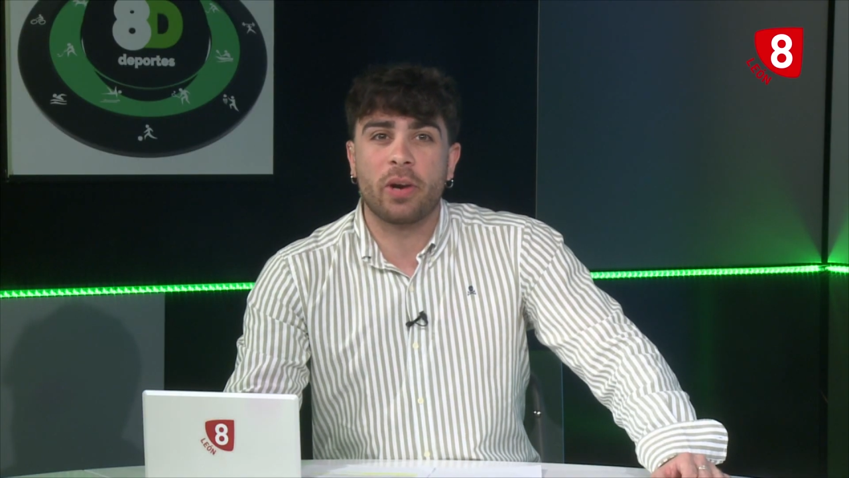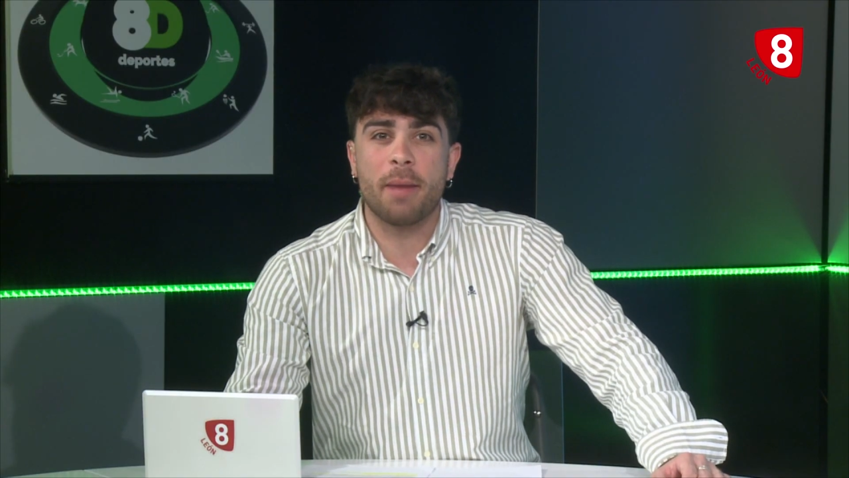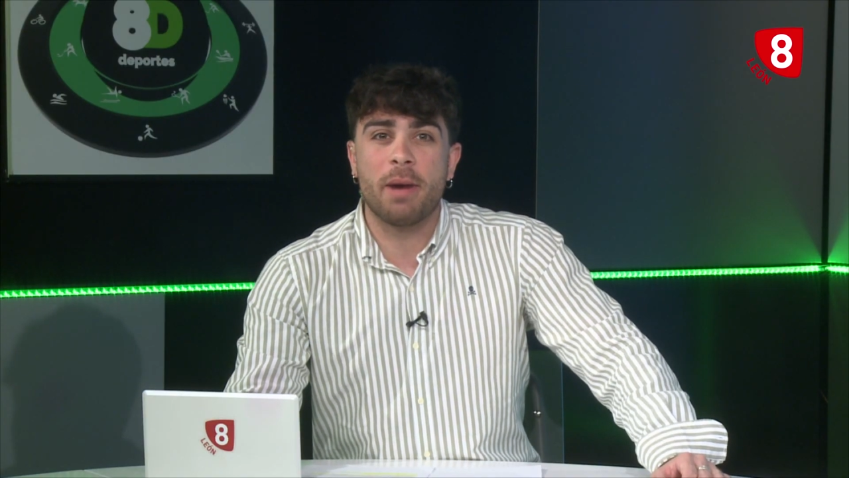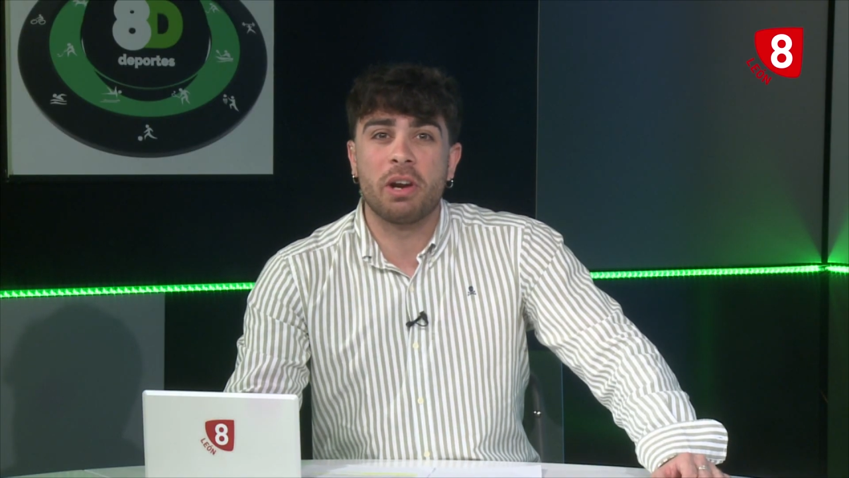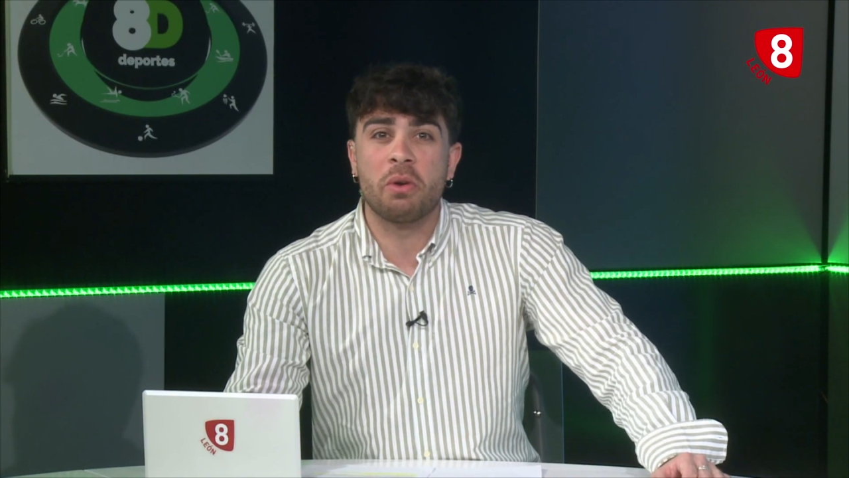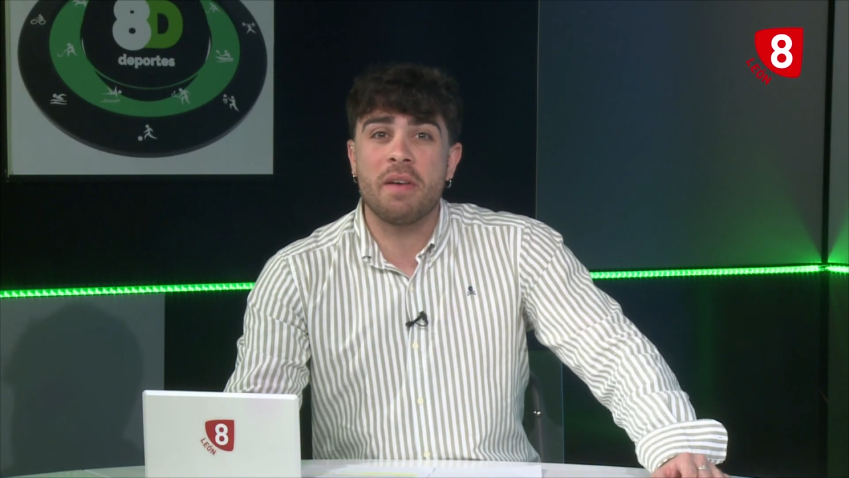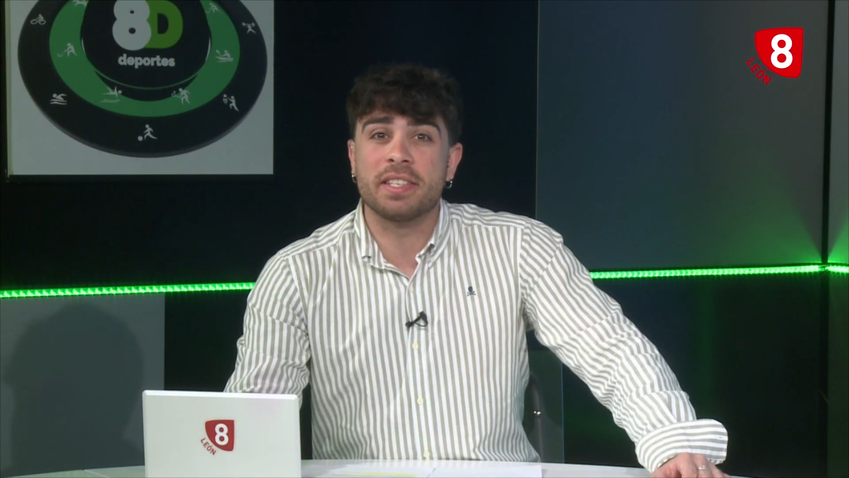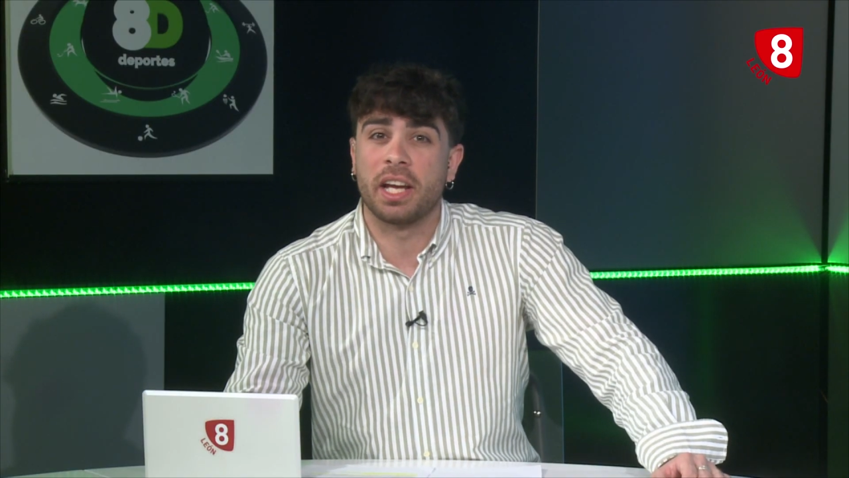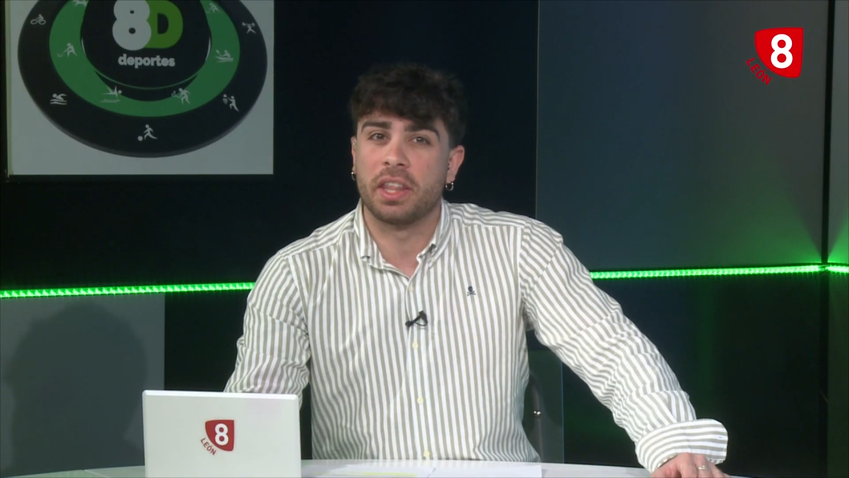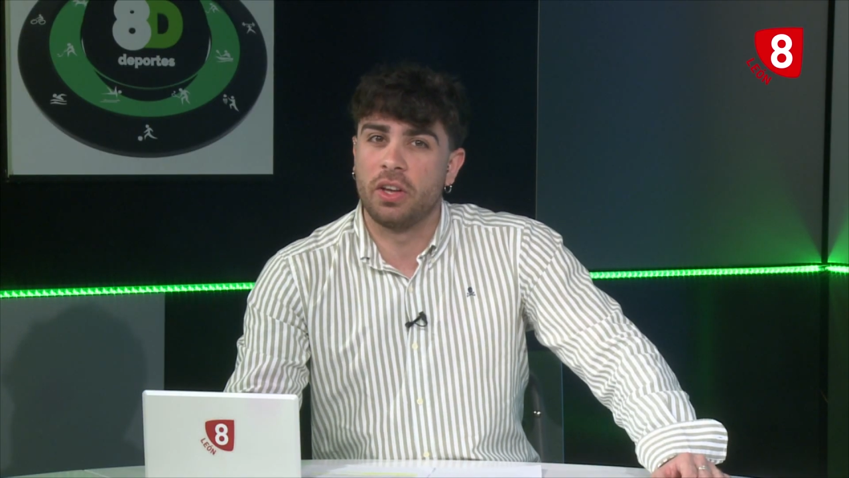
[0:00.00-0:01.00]
programa una
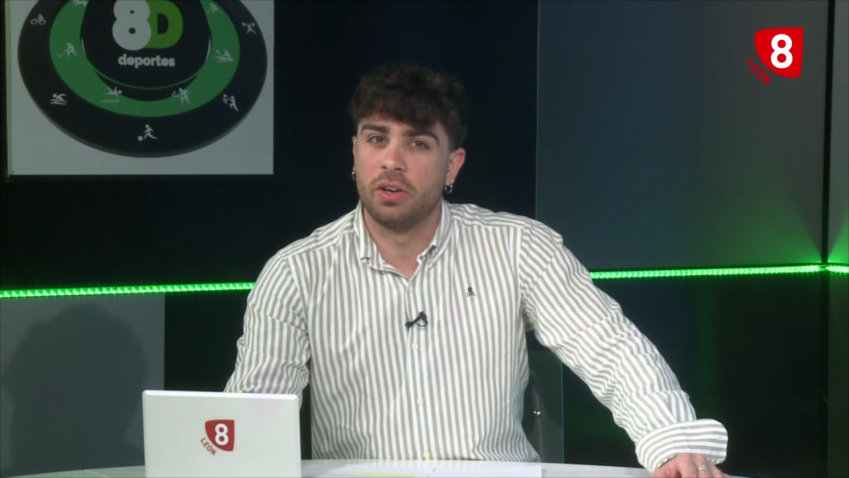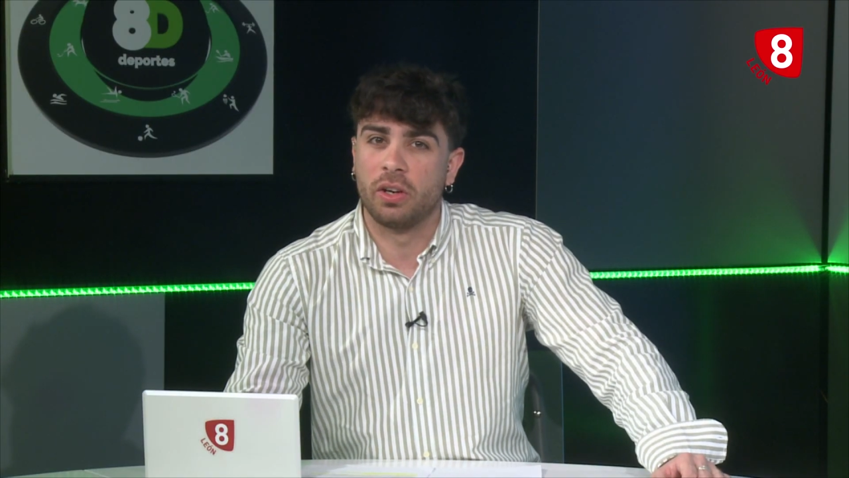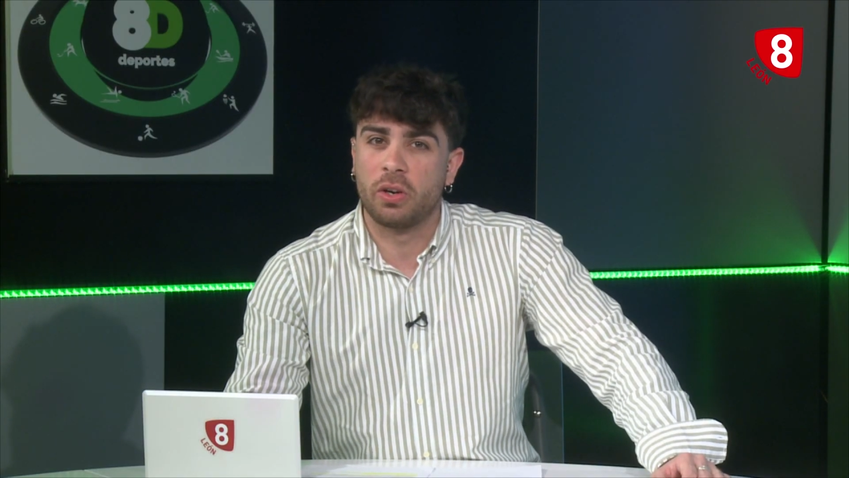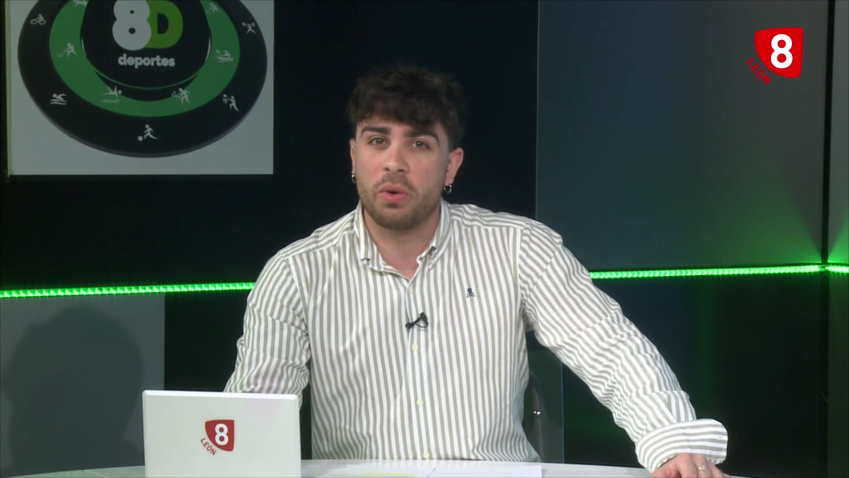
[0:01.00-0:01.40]
nueva sección.